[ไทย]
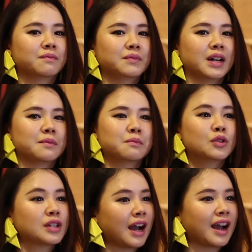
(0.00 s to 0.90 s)
เหมือน
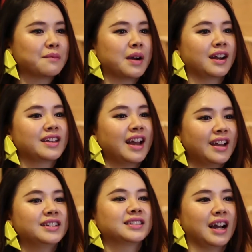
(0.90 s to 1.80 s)
ผู้ชายมาแล้วให้
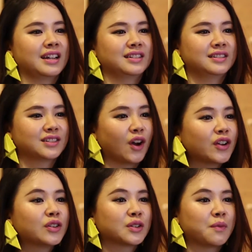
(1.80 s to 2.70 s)
ดีไซน์สร้อย
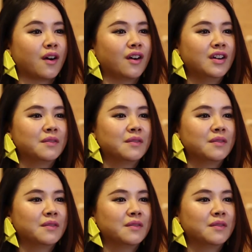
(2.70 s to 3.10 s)
โดยเฉพาะ